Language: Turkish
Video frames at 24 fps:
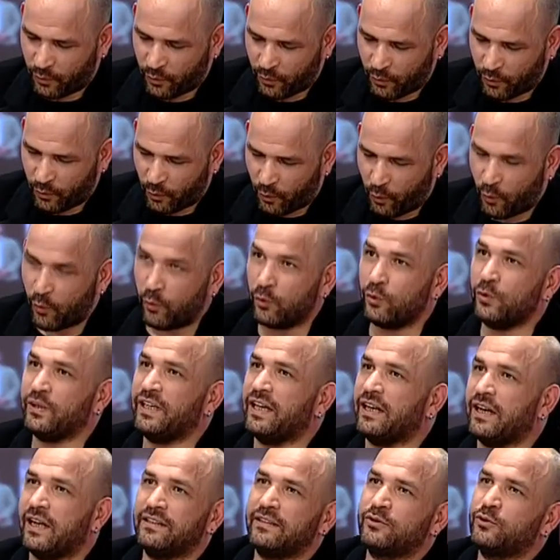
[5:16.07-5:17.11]
Özgüven. oğul
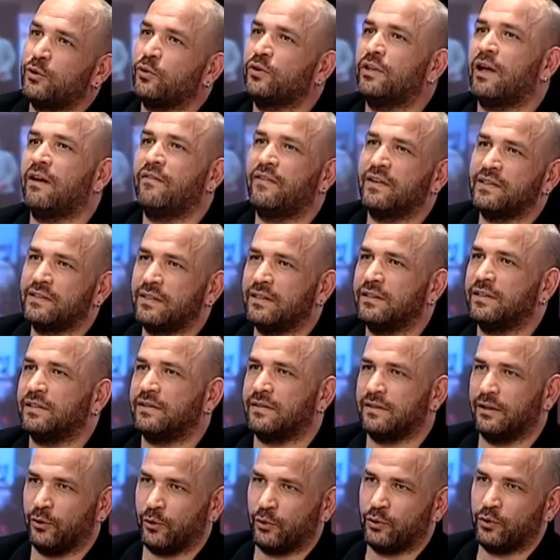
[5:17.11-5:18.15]
genelde çok daha fazla
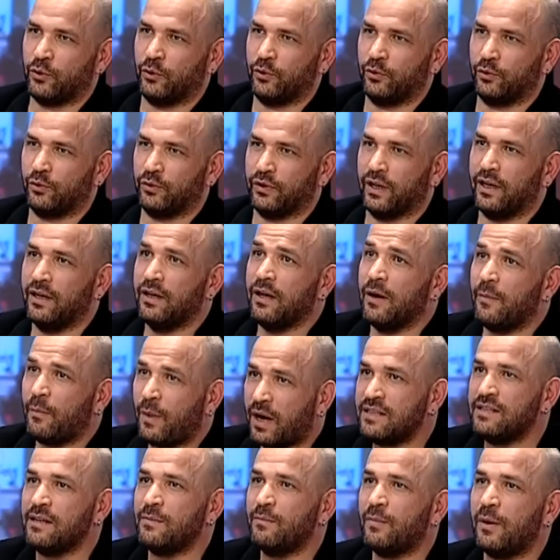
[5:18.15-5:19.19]
hırslanıyor çoğunlukla.
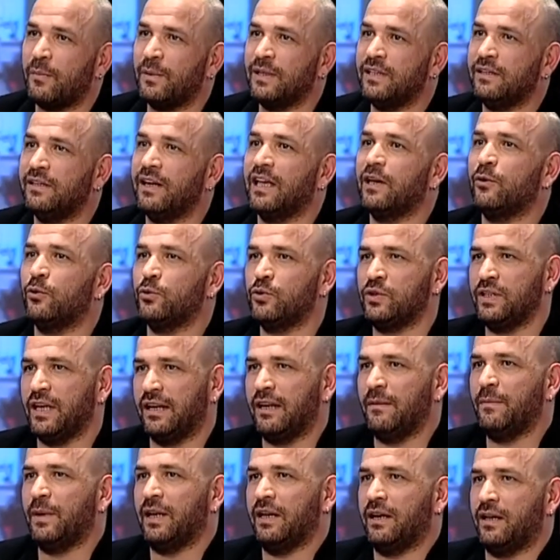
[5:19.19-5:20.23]
Bazen babaların egosu
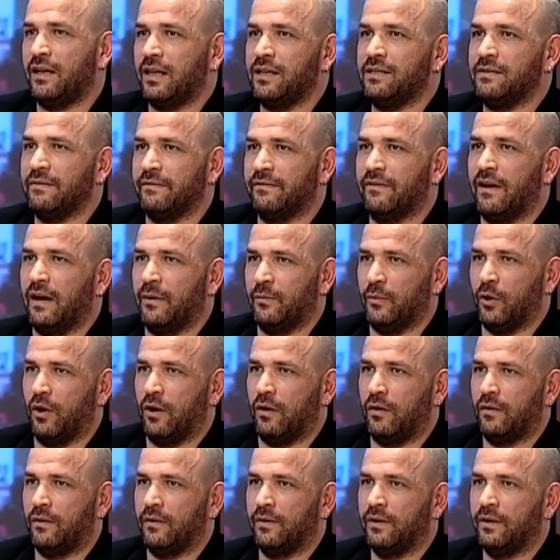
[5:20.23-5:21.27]
yenilmelerine izin vermiyor.
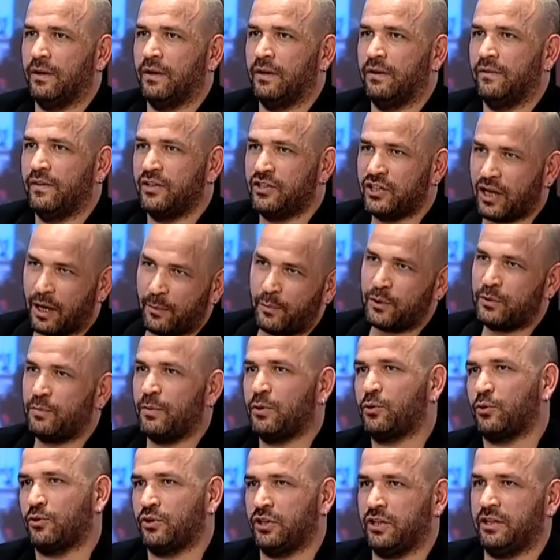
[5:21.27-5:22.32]
Ve çarpışma
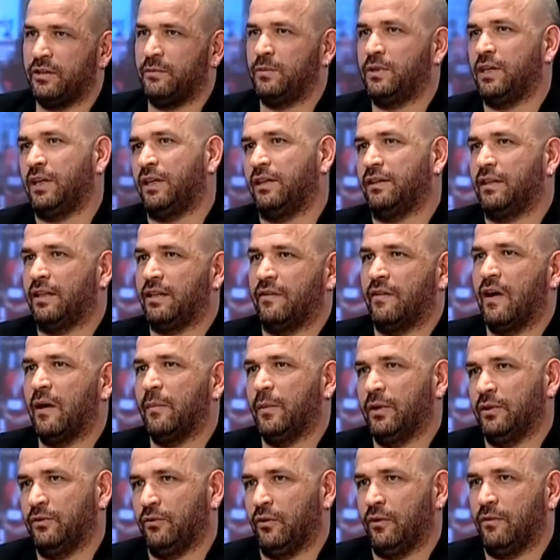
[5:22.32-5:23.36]
çok ciddi bir şekilde devam
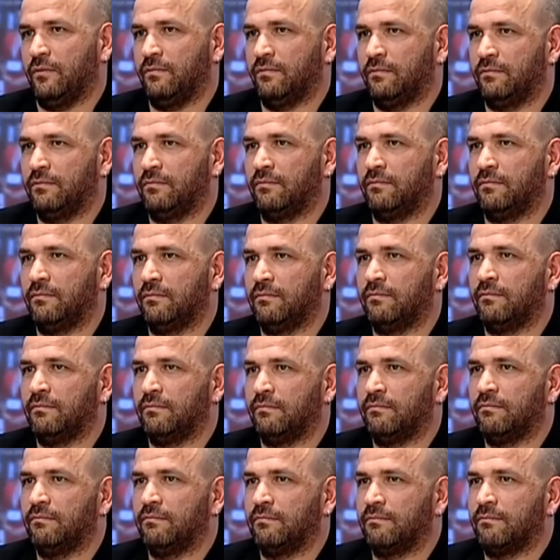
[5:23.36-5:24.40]
ediyor.
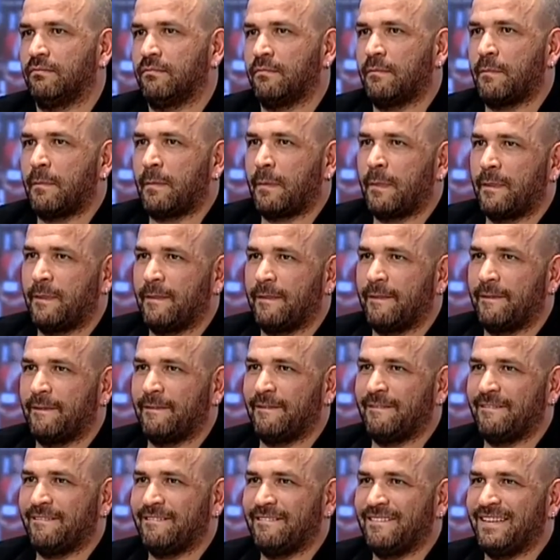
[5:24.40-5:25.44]
Artık yeniyor beni her
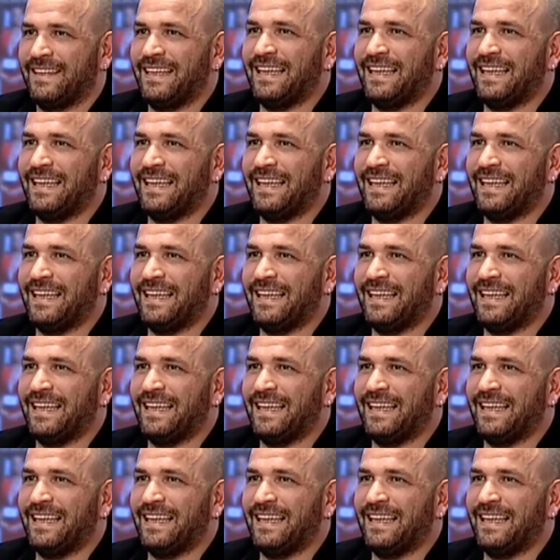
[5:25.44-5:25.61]
şeyde zaten.